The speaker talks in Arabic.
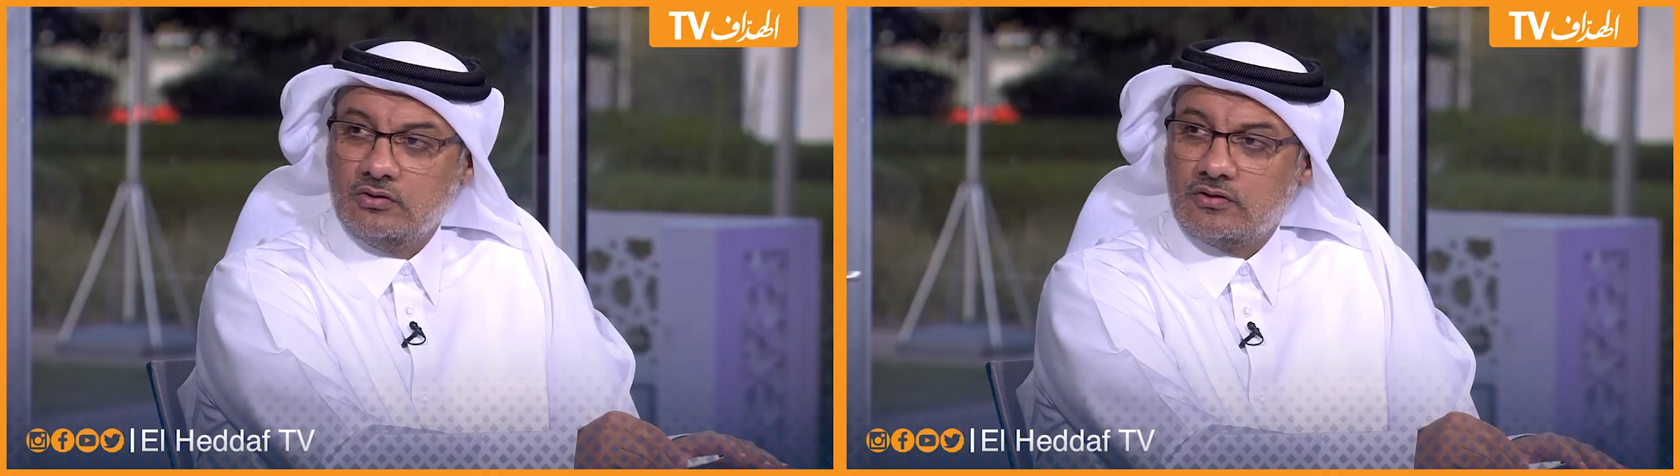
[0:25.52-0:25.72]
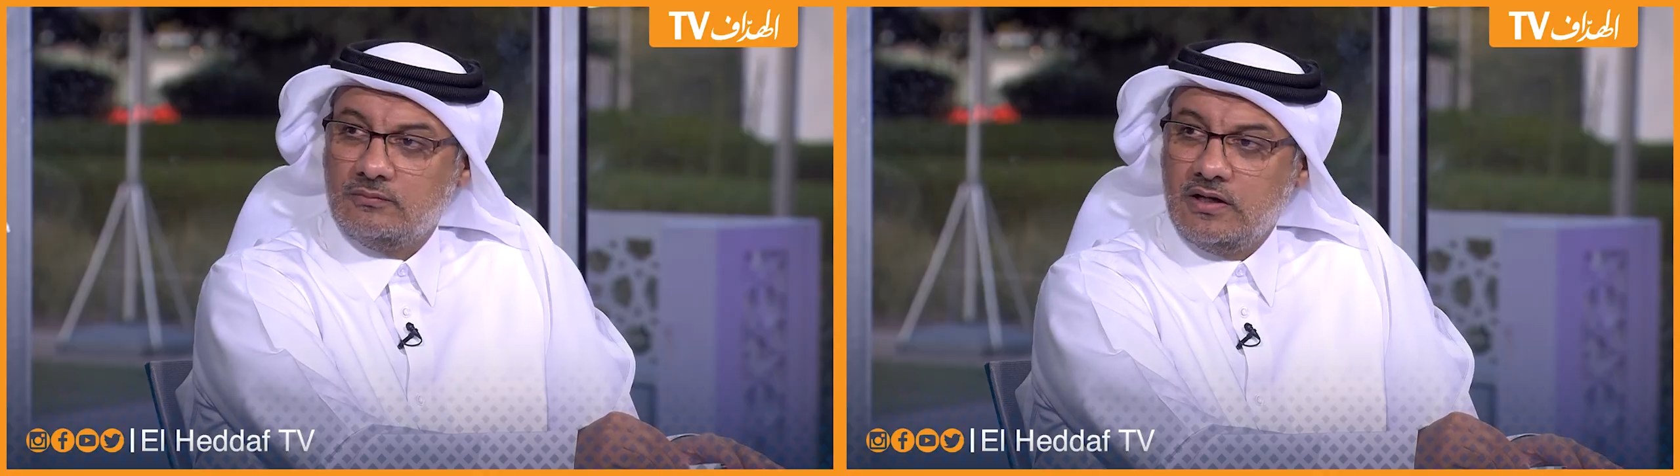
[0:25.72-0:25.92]

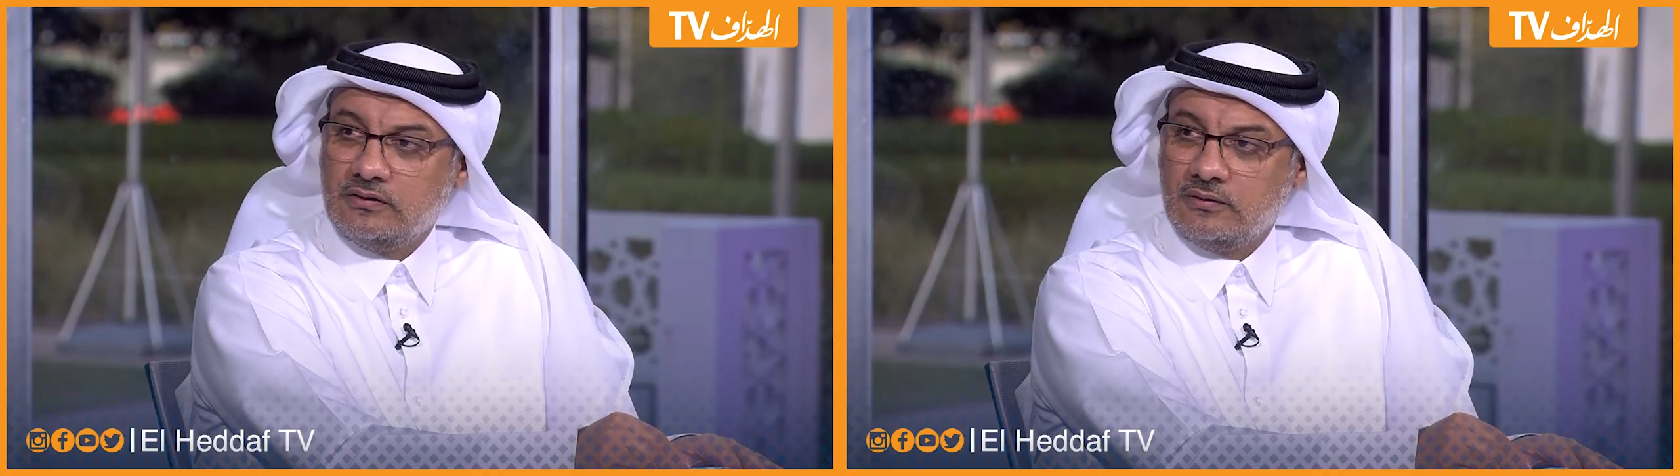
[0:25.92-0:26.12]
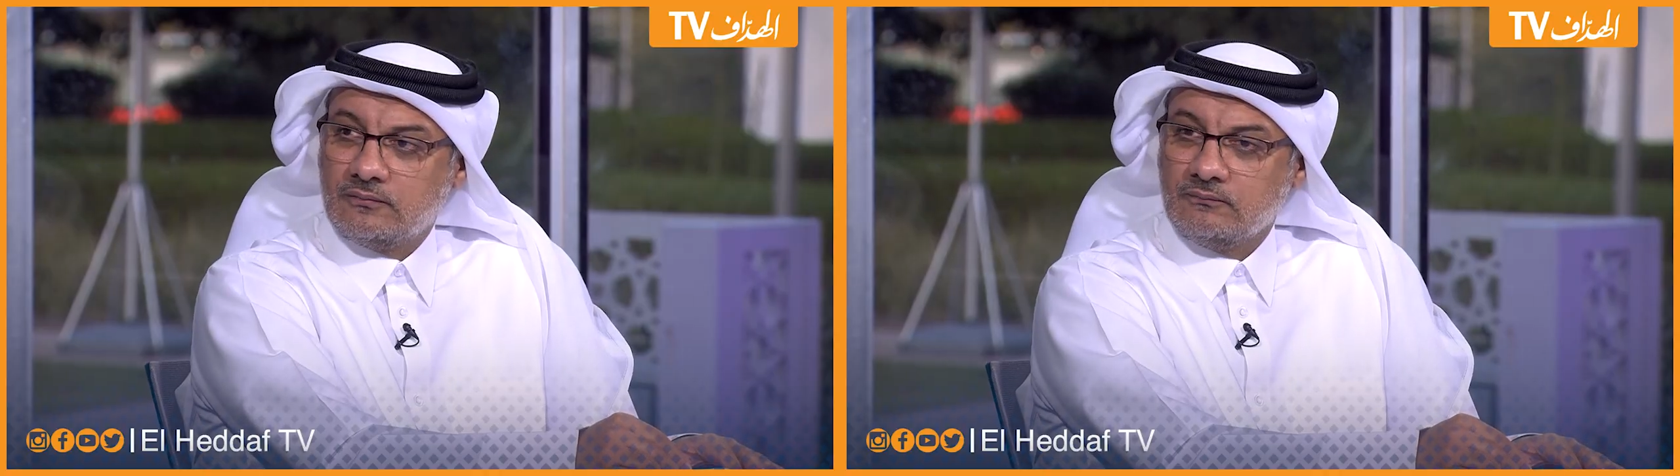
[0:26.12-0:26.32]

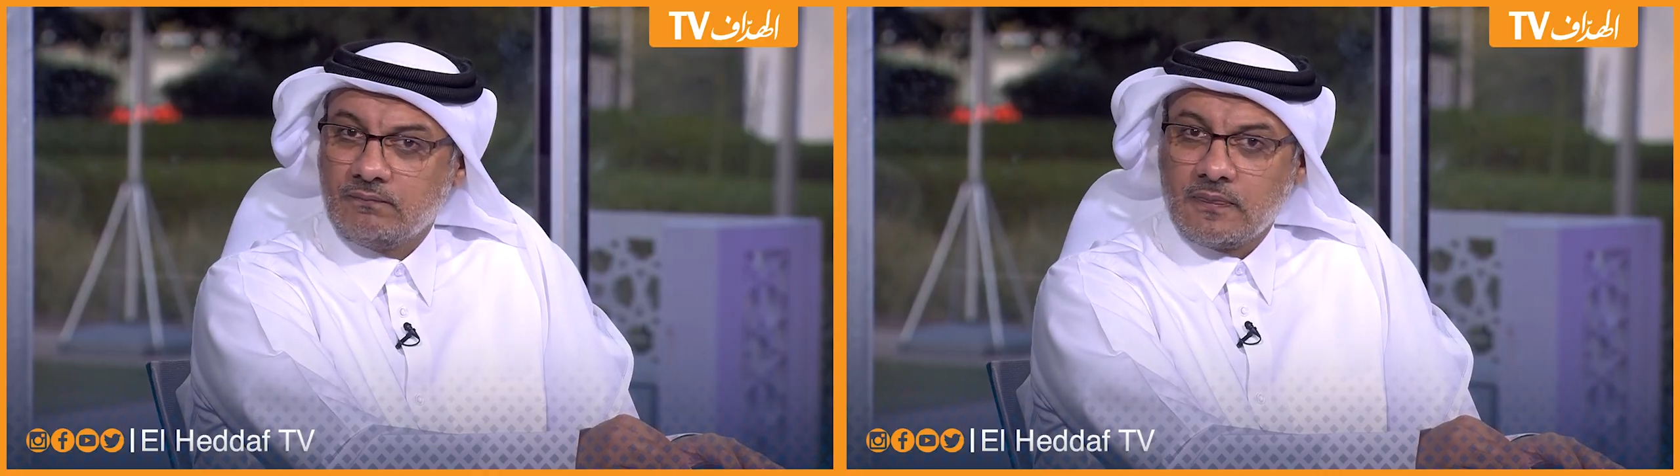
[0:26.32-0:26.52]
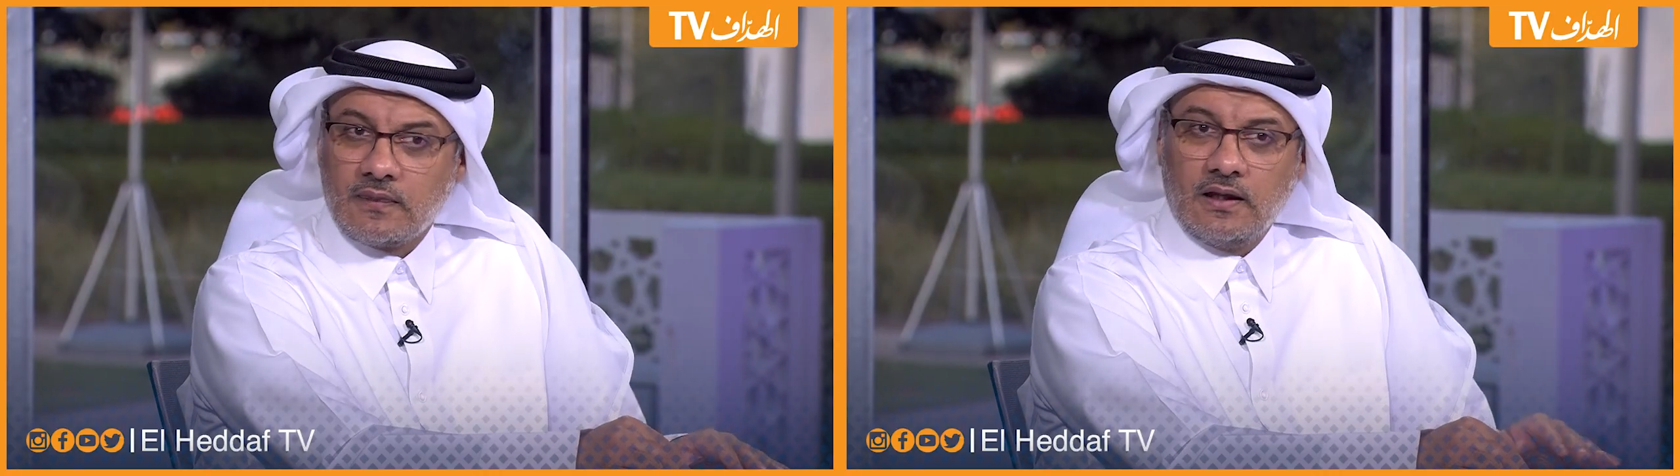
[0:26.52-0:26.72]
انتصارات
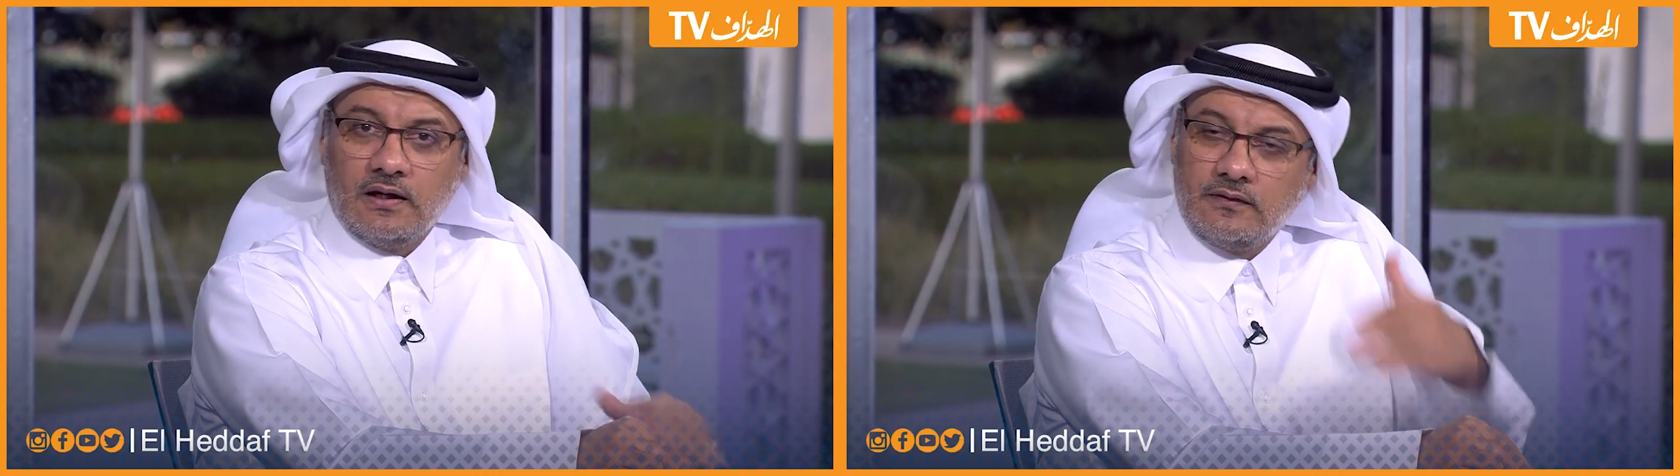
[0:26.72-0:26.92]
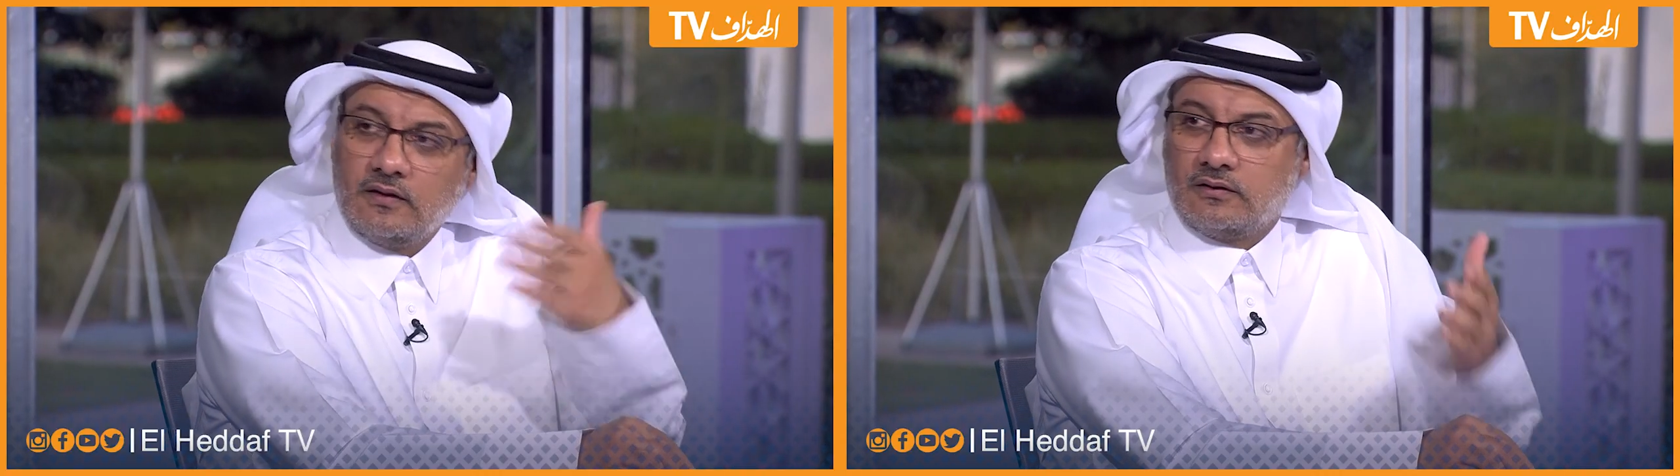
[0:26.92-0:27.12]
متتاليه
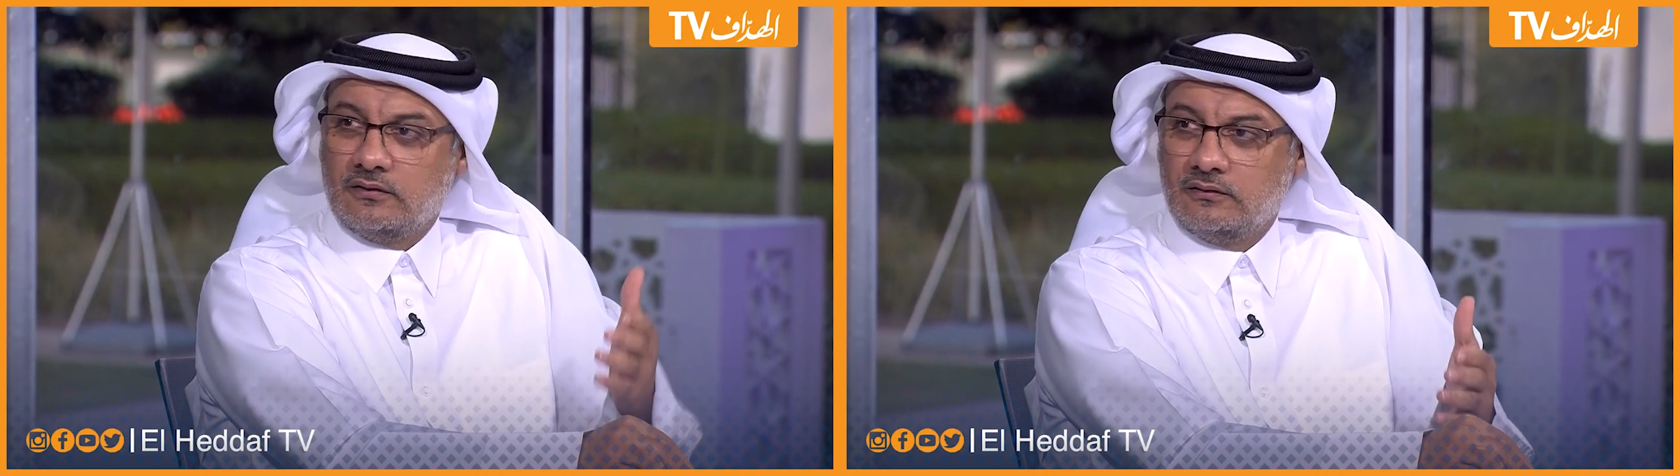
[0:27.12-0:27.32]
اكثر